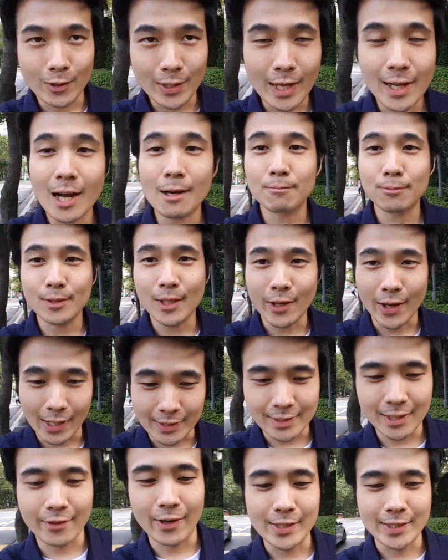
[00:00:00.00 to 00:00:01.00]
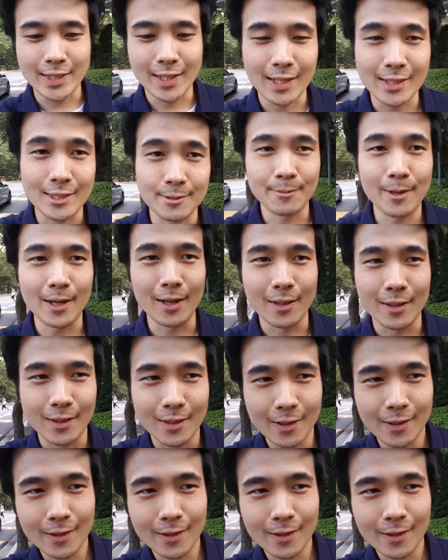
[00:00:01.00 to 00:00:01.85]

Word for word: 생각보다 굉장히 괜찮았지만